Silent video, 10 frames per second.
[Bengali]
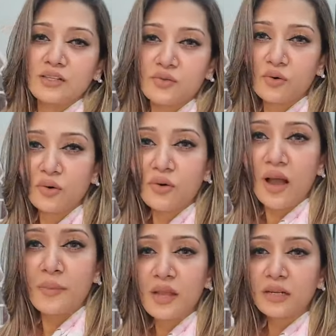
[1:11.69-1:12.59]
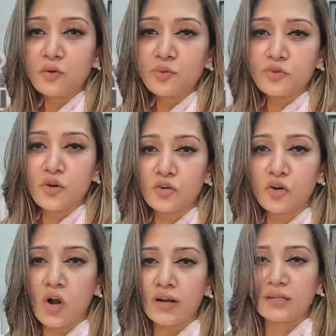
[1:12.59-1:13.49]
সো আমি একটা খুব
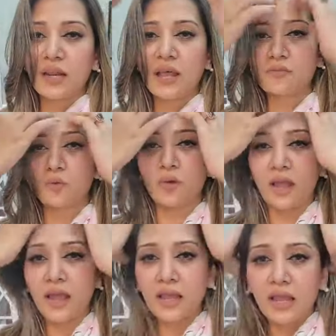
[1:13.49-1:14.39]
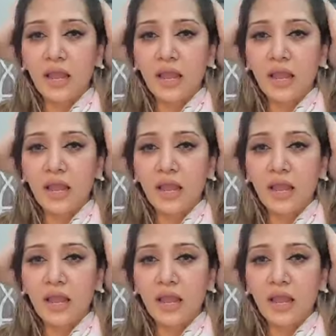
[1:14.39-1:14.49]
শর্ট একটা লাইভ করবো হ্যাঁ